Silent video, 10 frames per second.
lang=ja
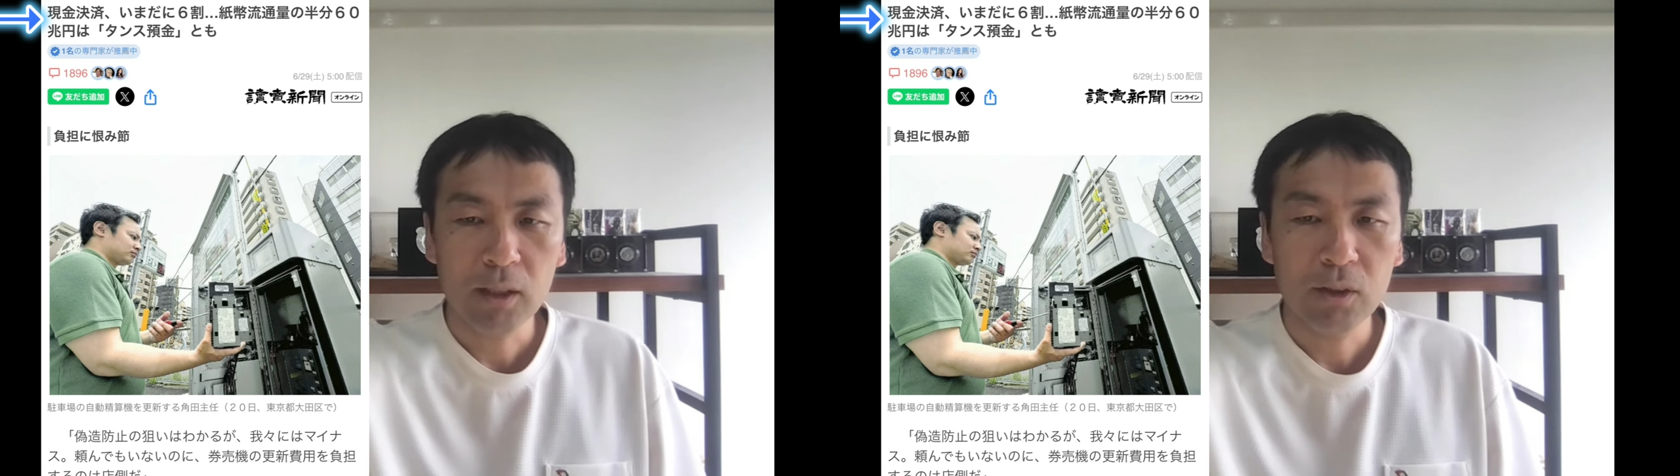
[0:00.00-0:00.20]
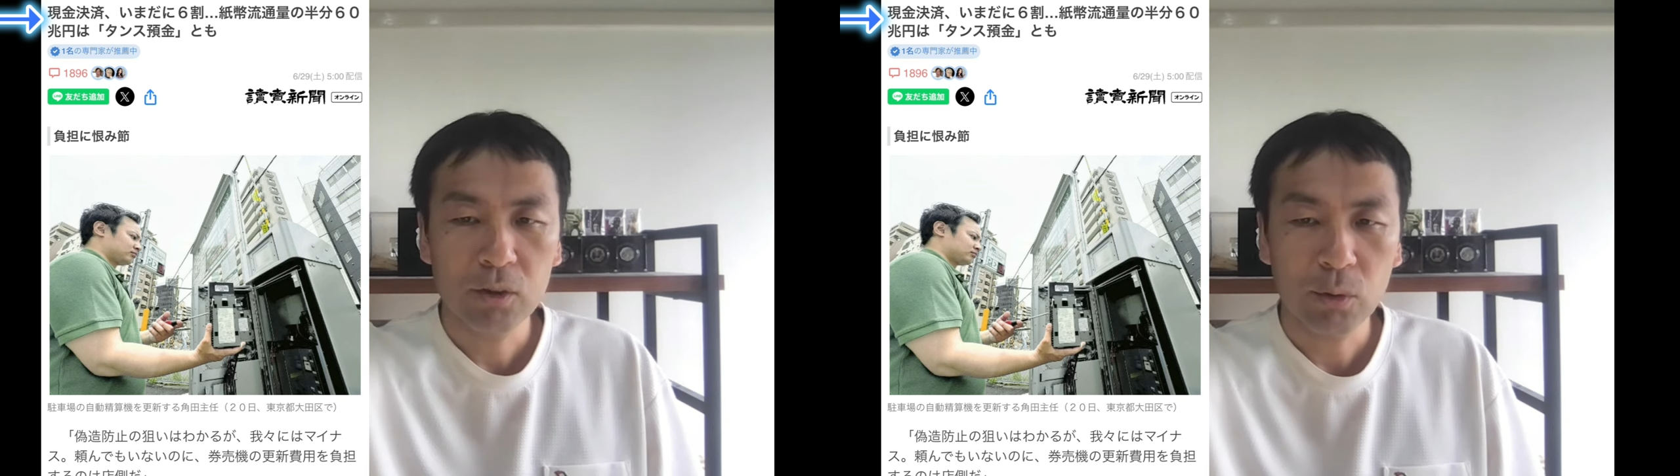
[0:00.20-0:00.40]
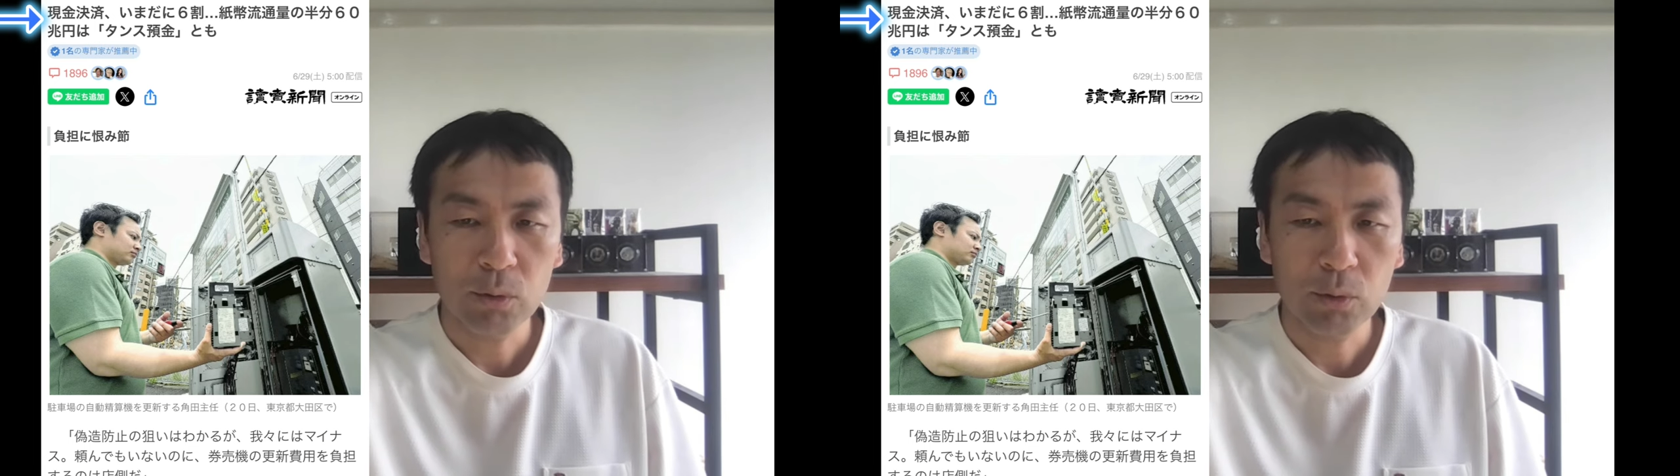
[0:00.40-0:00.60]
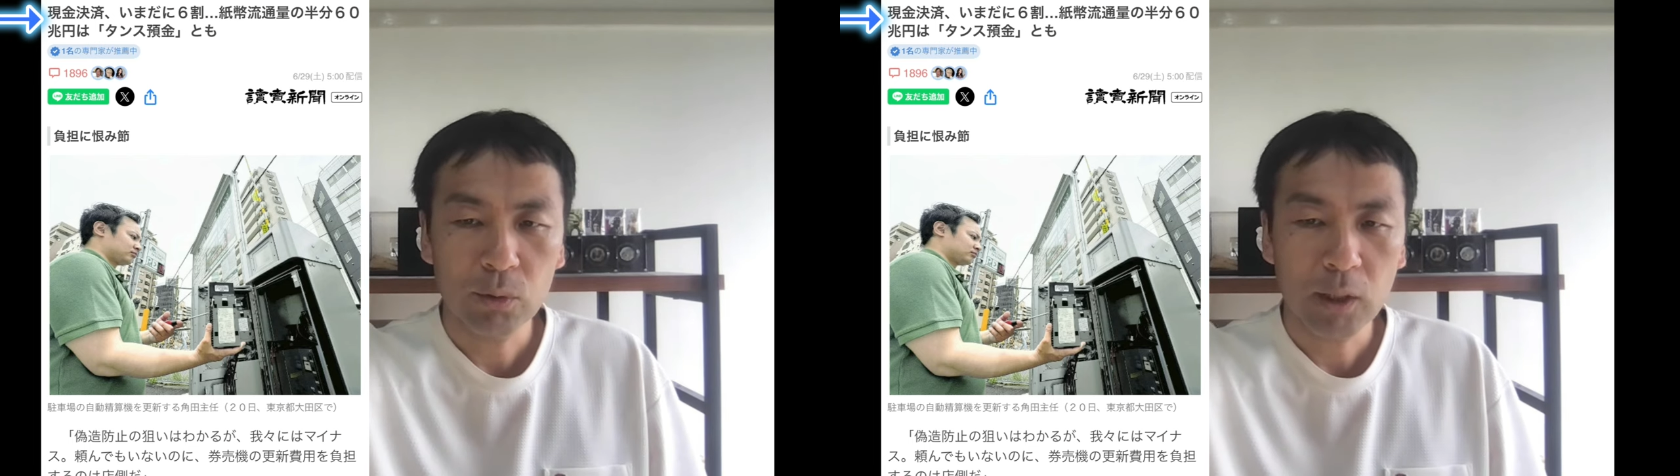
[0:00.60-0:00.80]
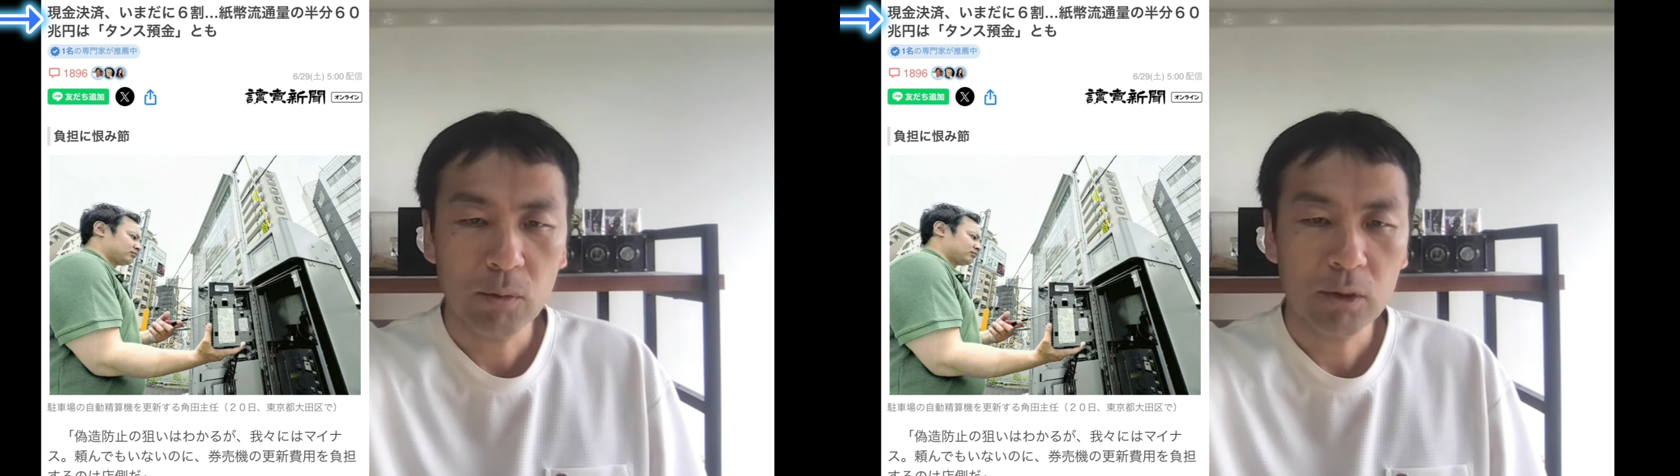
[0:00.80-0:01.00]
印象
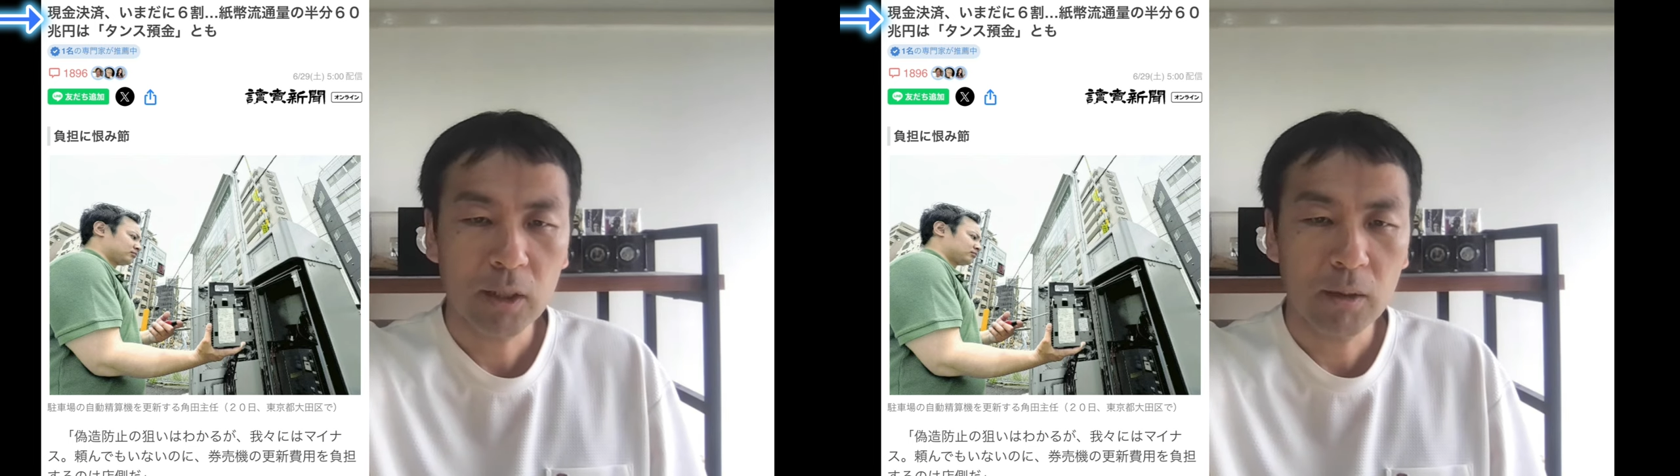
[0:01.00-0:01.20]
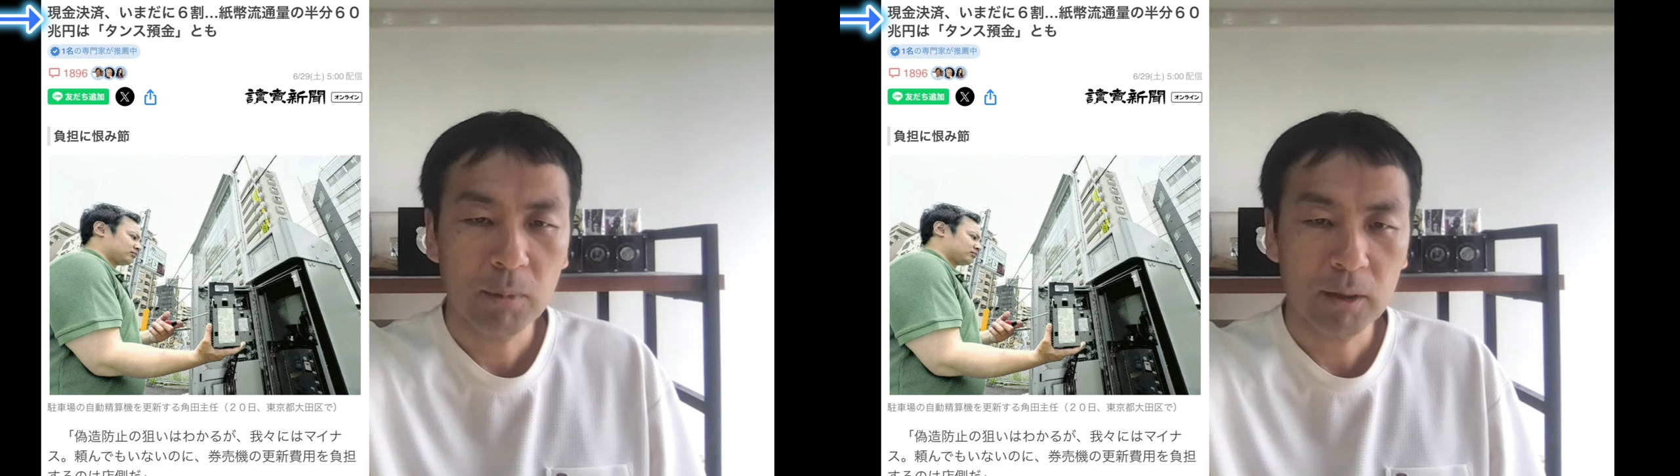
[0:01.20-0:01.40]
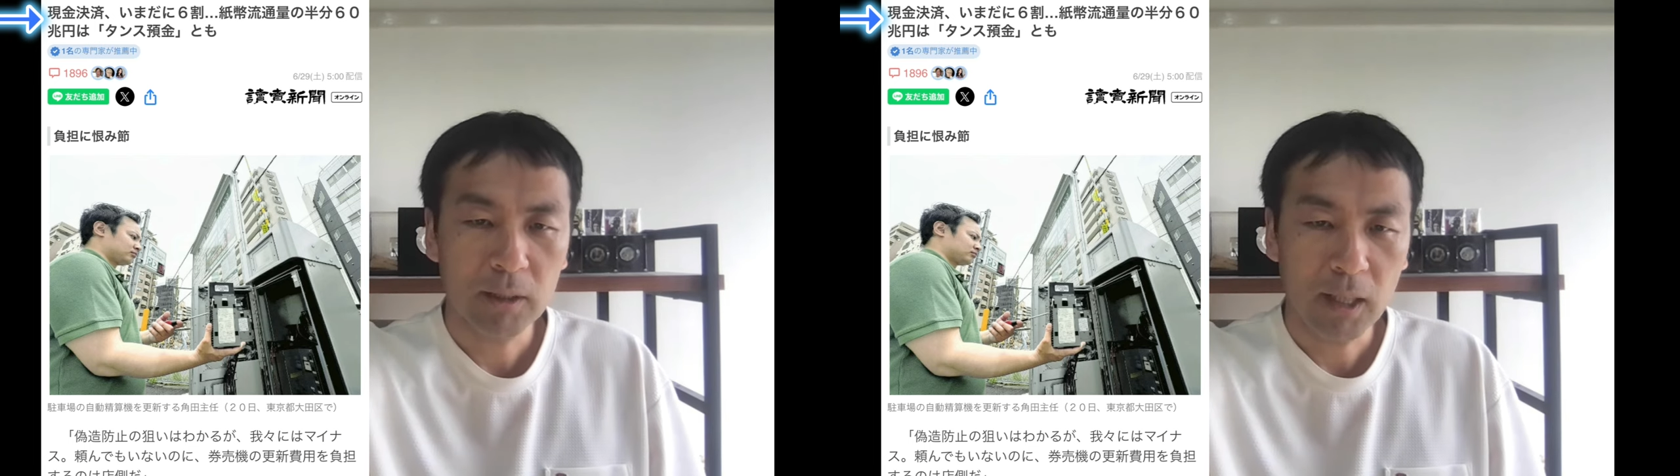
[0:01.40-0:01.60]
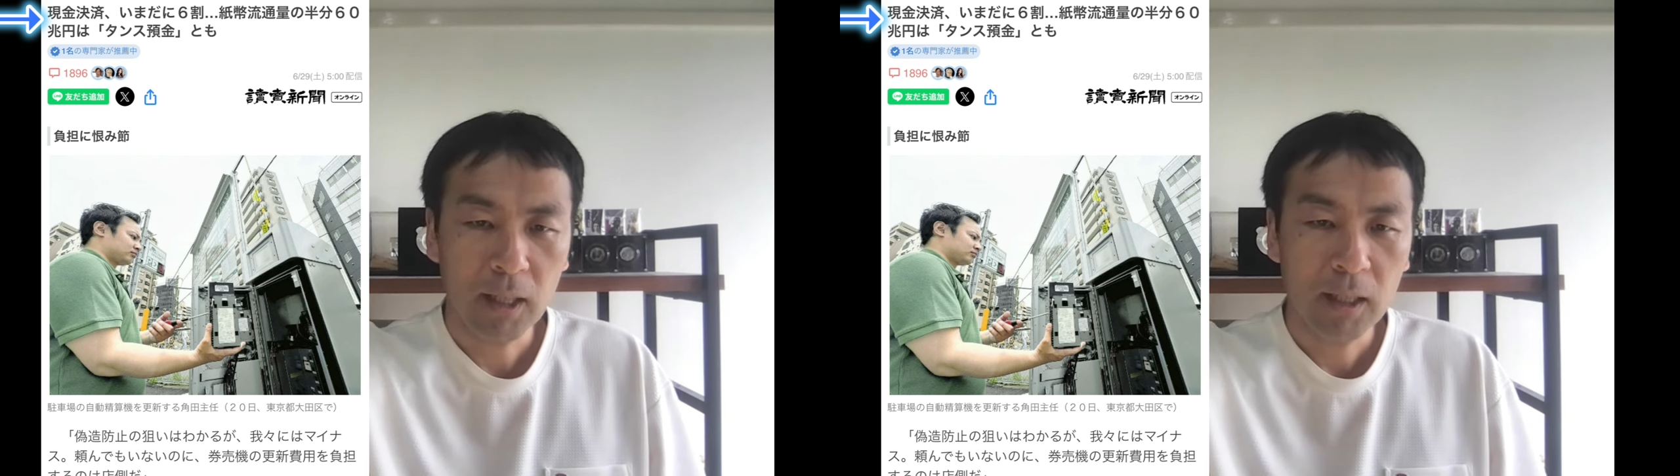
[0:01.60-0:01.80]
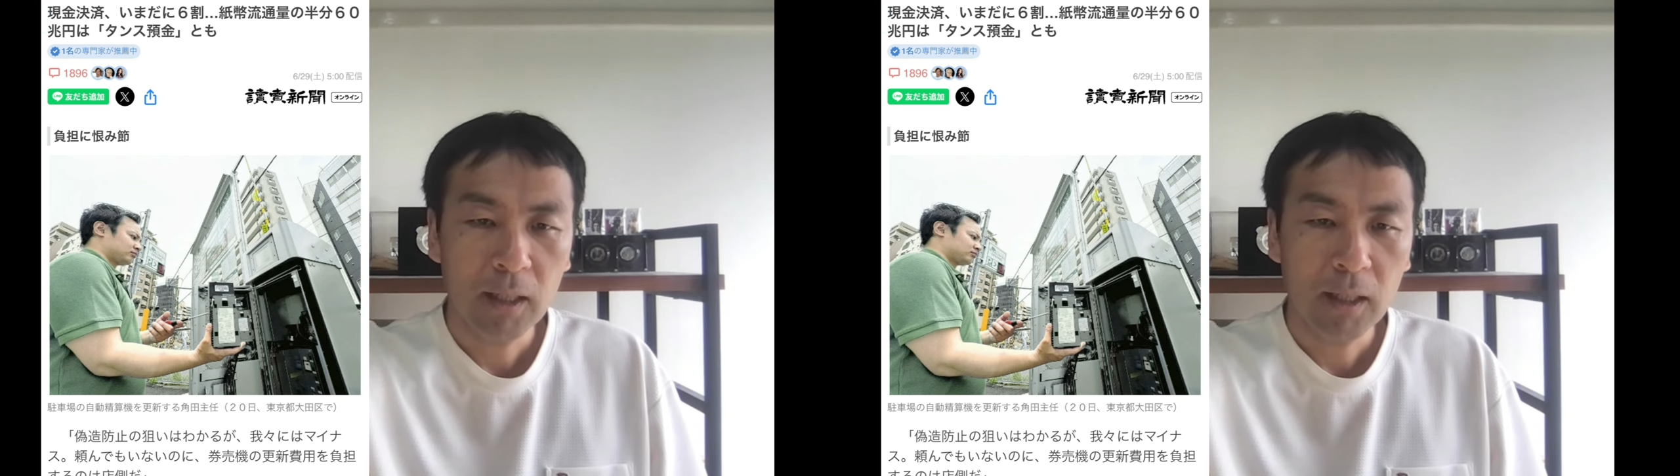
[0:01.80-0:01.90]
操作をしていますね